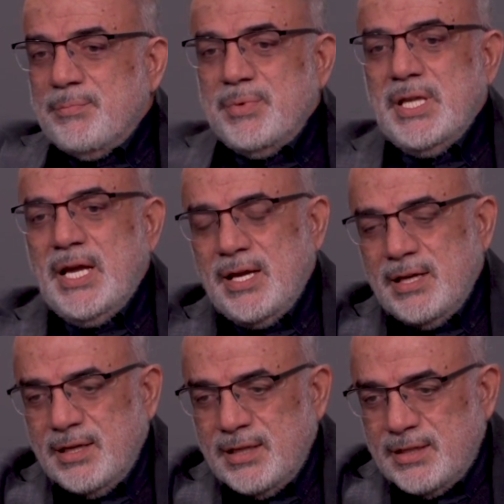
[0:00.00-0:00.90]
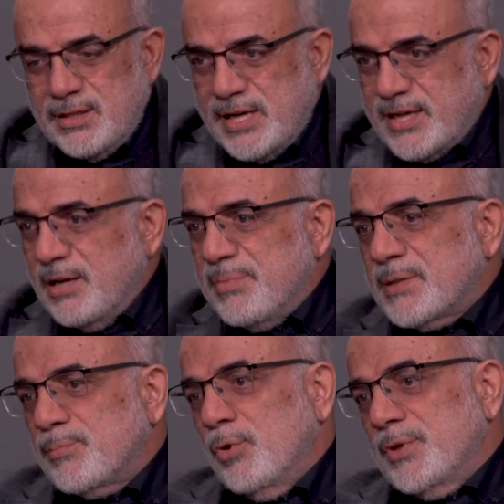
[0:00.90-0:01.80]
Bir de
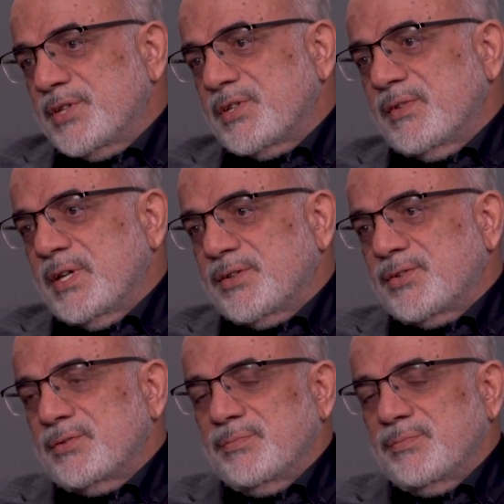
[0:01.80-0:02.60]
rekabet bölgesi vardır.